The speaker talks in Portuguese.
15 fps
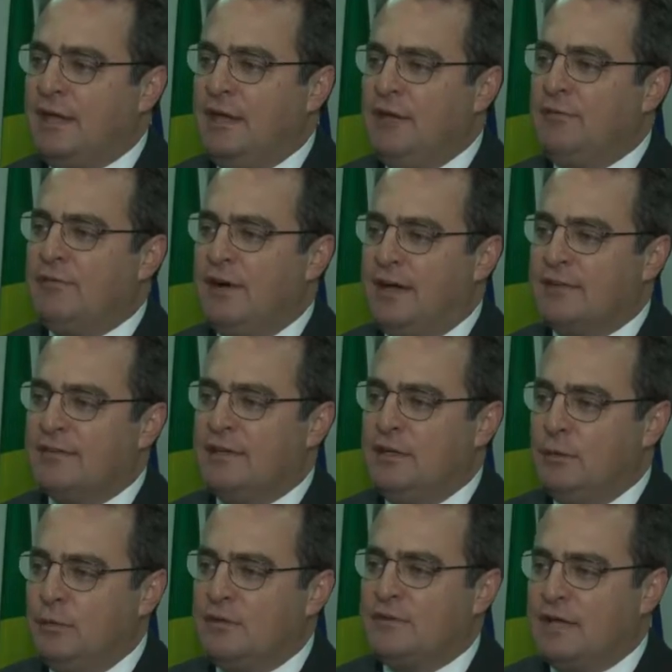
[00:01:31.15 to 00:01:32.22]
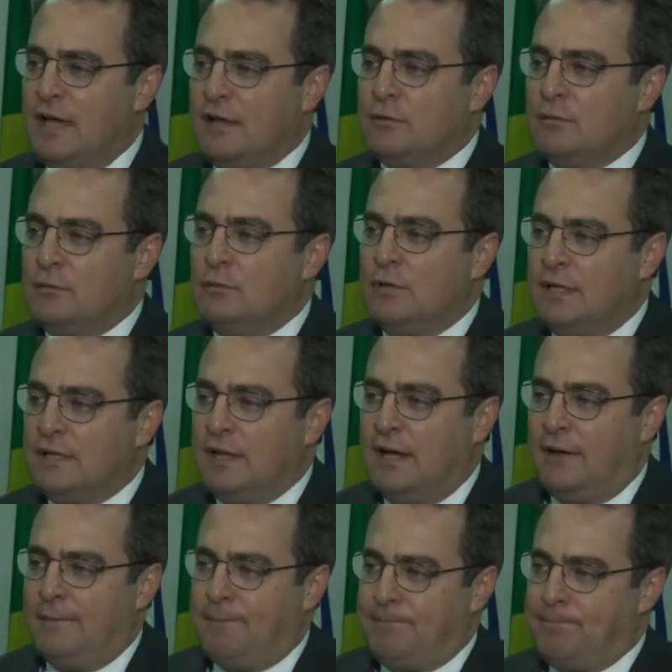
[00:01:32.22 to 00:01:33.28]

quem faz aí o Estado andar.